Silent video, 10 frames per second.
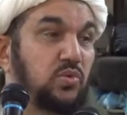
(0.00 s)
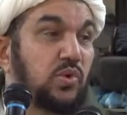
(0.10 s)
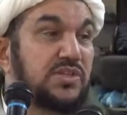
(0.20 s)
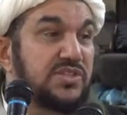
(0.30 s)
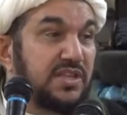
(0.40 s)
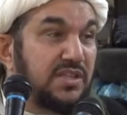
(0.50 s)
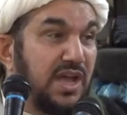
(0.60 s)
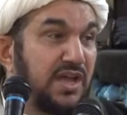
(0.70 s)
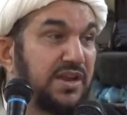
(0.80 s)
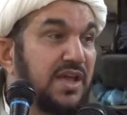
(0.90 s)

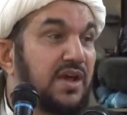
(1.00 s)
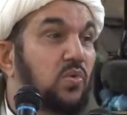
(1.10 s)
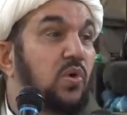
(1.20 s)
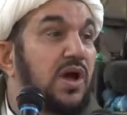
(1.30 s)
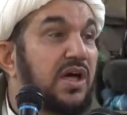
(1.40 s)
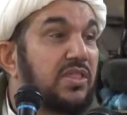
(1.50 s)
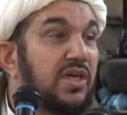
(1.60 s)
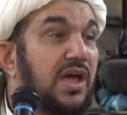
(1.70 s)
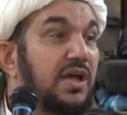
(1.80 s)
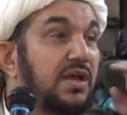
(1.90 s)
وسدانة
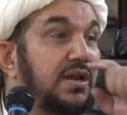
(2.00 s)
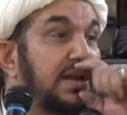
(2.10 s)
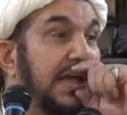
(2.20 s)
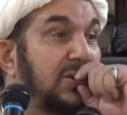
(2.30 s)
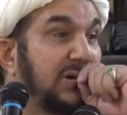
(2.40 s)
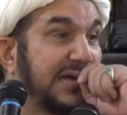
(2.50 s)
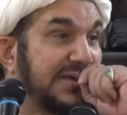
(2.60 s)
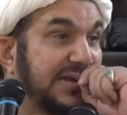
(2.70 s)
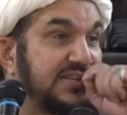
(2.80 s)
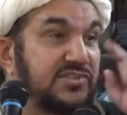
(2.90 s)
وقضاء إلا
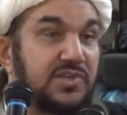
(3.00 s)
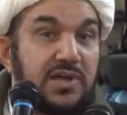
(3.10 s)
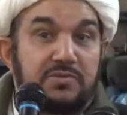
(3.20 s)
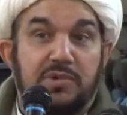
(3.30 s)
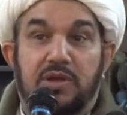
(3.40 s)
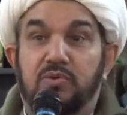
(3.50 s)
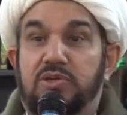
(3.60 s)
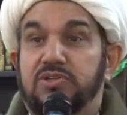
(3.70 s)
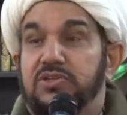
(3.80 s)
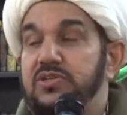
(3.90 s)
وخرس
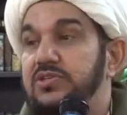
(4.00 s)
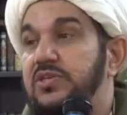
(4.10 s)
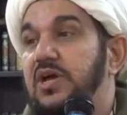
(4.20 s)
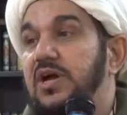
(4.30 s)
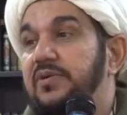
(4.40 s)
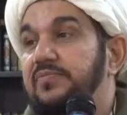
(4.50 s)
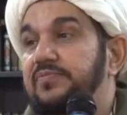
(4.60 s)
24 ساعة